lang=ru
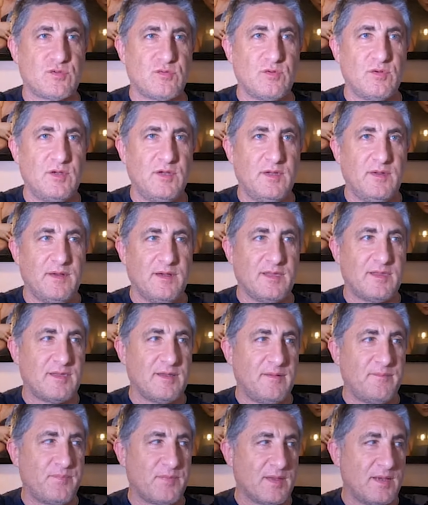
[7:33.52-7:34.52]
что
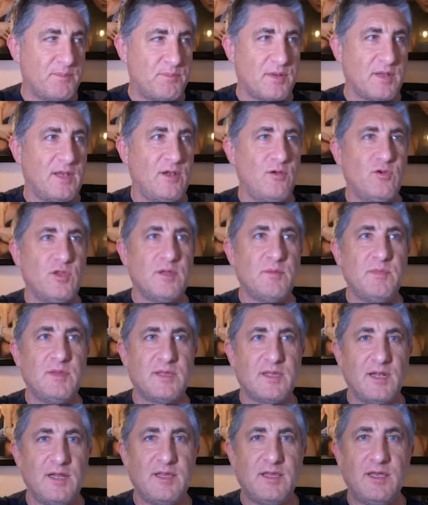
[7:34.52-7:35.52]
это определенный
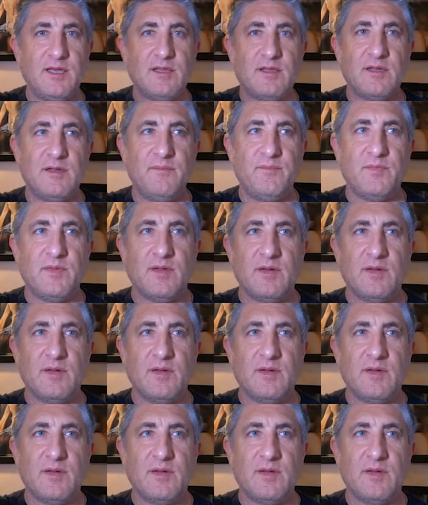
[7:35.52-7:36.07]
менталитет,